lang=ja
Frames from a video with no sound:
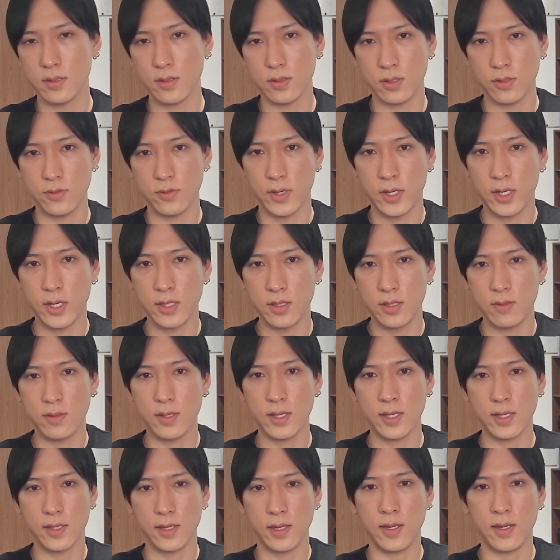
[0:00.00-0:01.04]
て言われてる
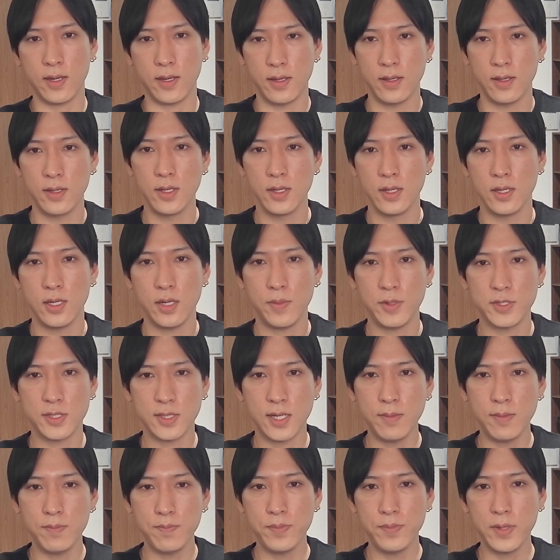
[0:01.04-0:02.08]
中で、やっぱ
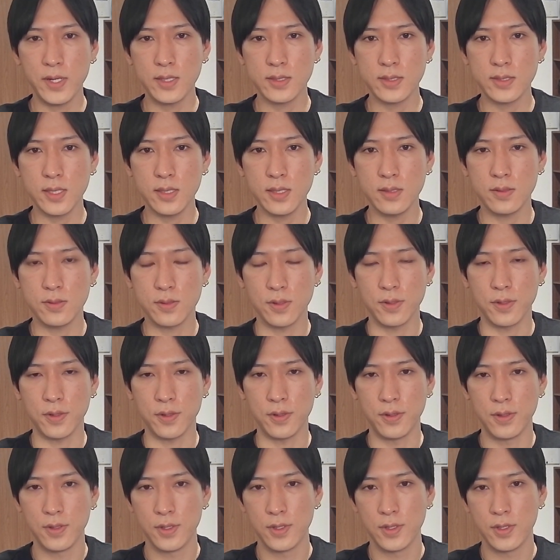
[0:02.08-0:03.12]
3%、
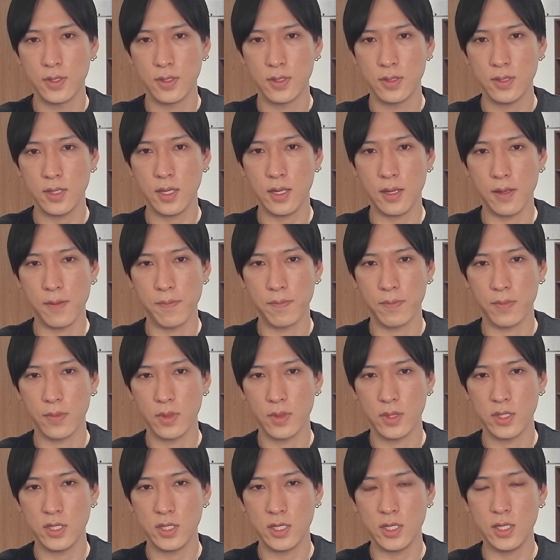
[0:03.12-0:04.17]
ね、
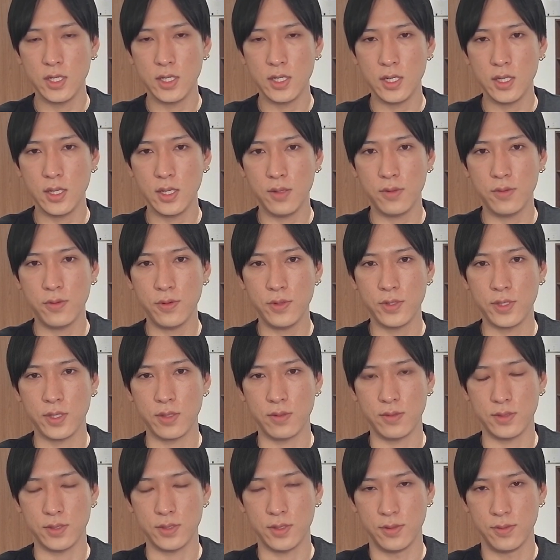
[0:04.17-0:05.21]
ギリギリで動いてるん
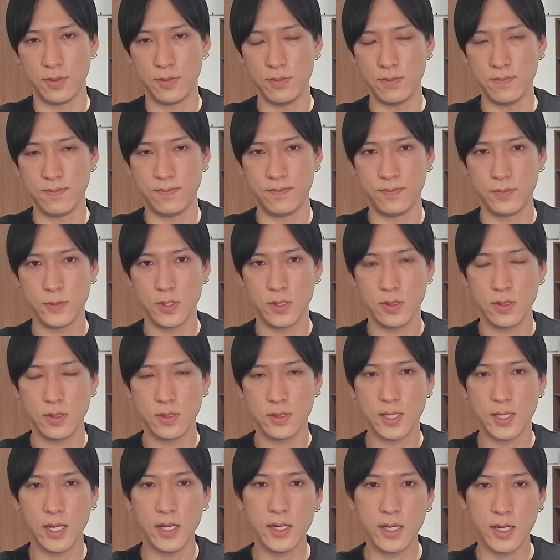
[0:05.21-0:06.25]
ですよ。
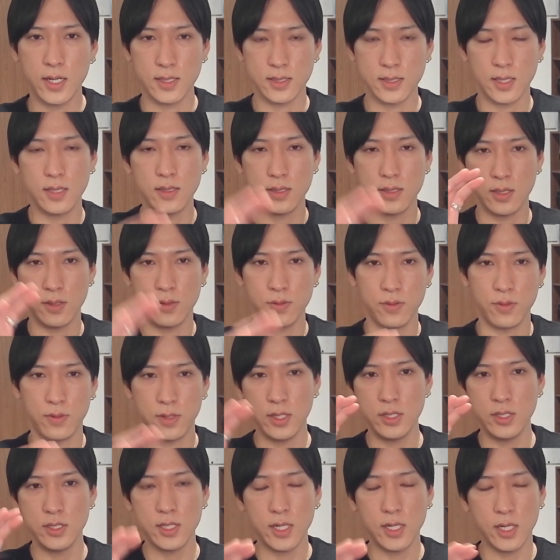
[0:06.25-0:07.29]
3から3.5の
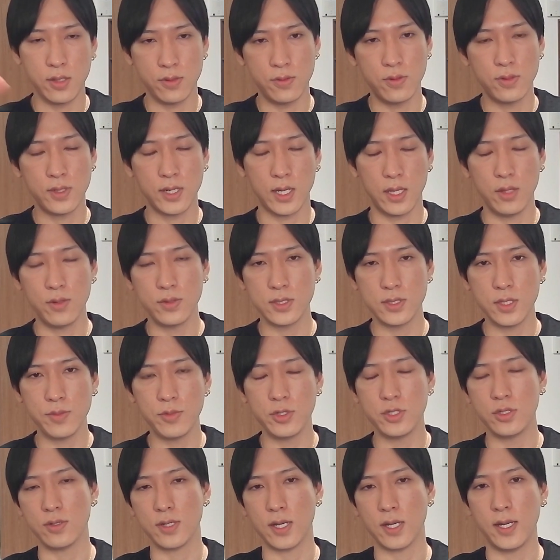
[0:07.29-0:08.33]
レンジ代理動く可能性も一
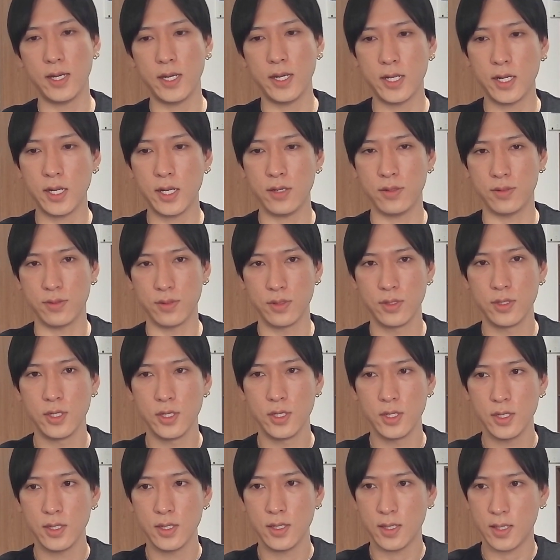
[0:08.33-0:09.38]
応考えられる。
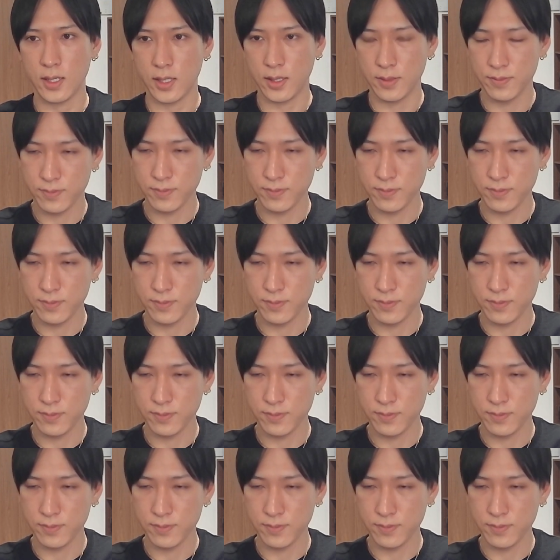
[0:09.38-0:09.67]
はい。